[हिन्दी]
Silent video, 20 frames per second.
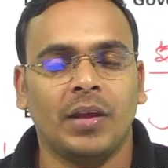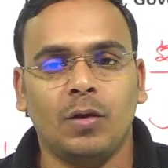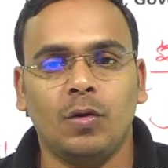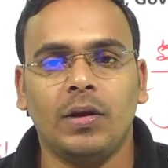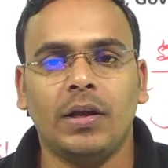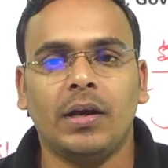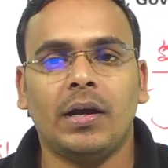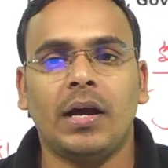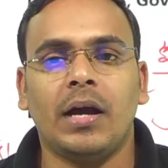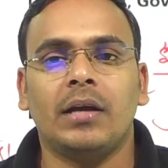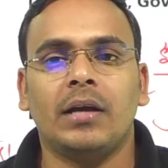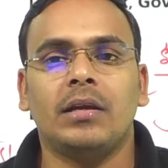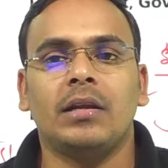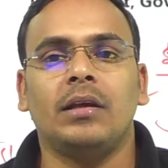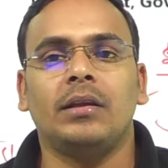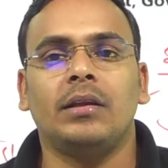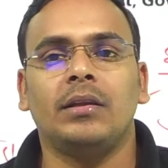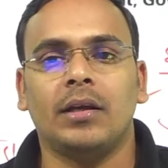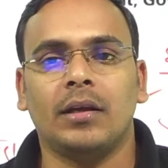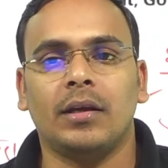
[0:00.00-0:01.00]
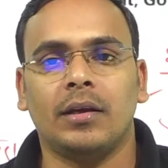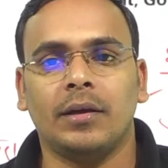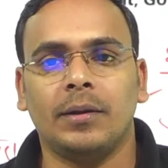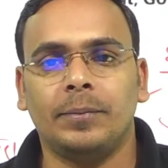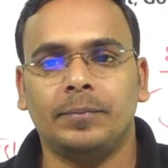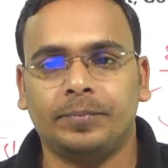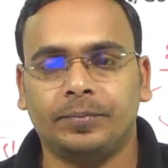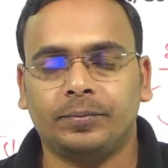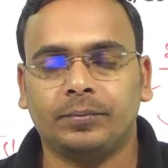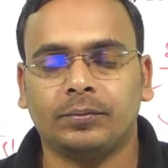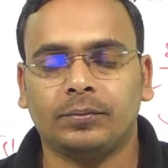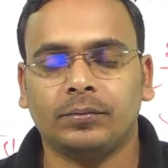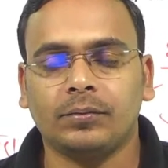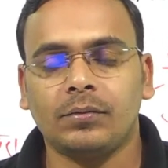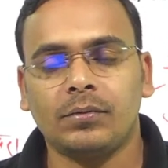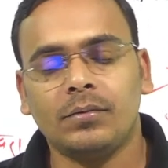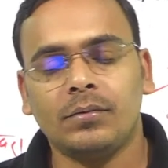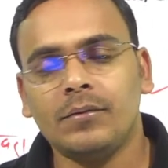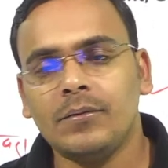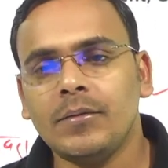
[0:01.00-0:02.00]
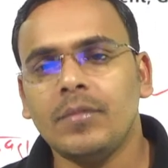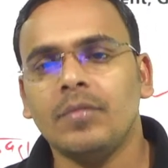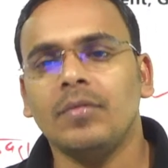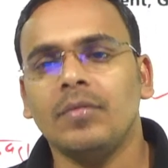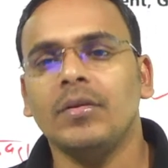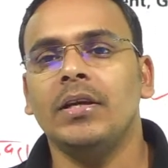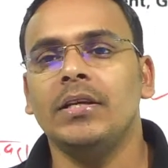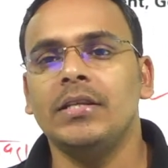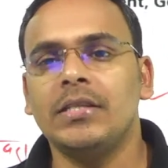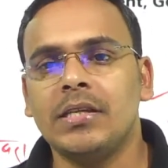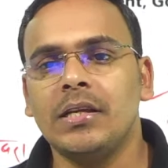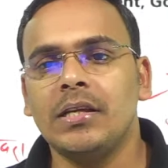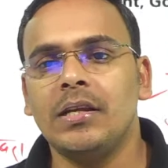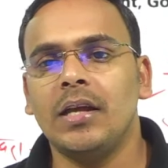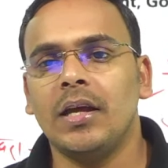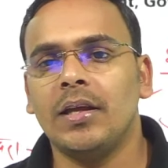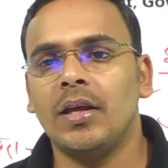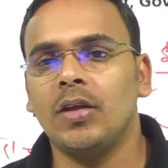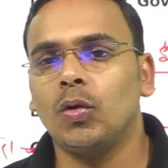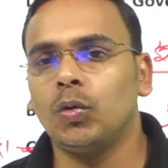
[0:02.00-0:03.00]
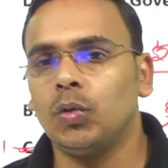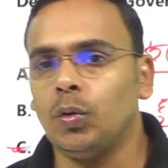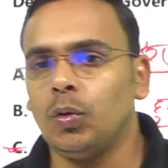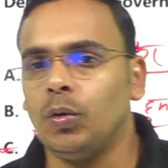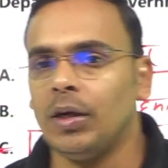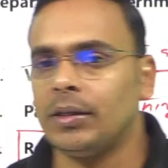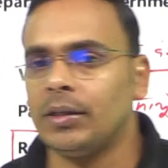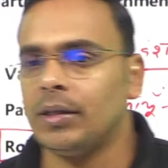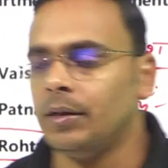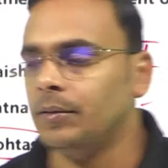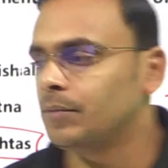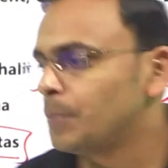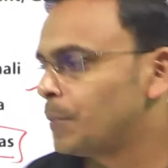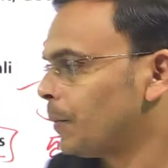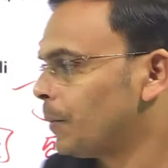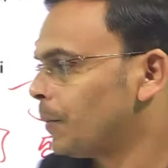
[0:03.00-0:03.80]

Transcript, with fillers: इन्होंने कहा कि नहीं देंगे इसीलिए ये युद्ध हुआ था